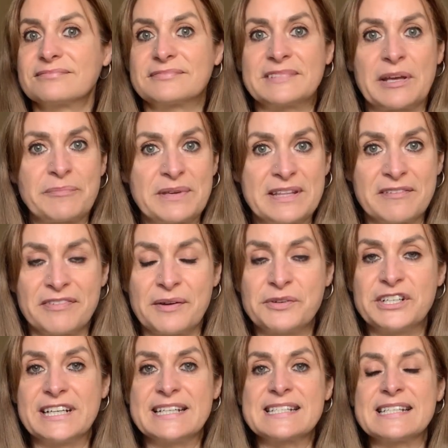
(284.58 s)
te pide
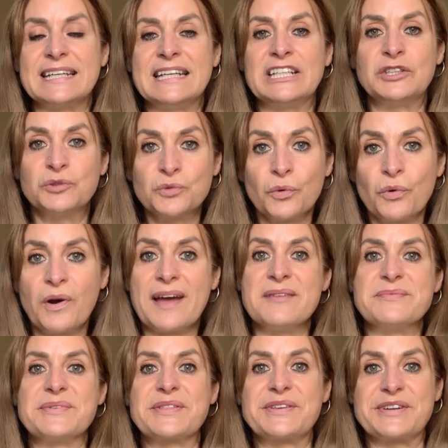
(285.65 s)
favores y tú
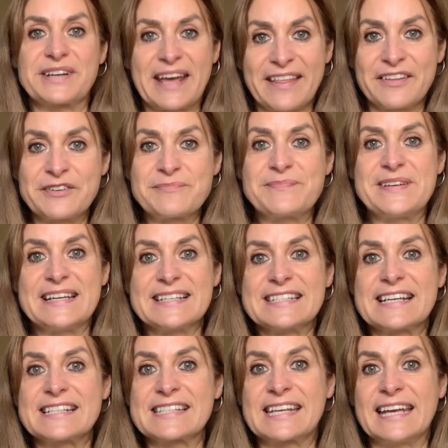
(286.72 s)
emocionado
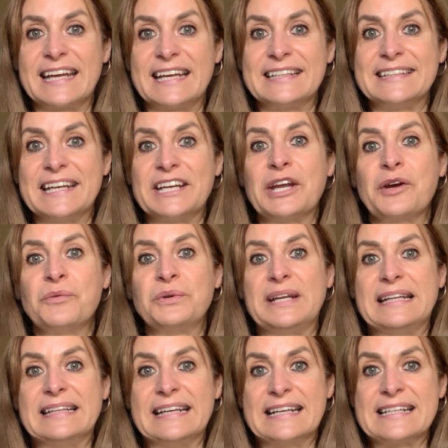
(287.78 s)
piensas que tiene un
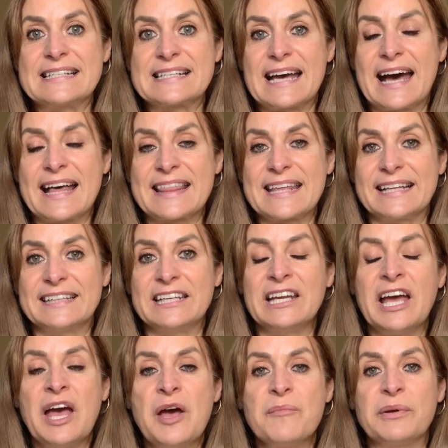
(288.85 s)
interés hacia ti,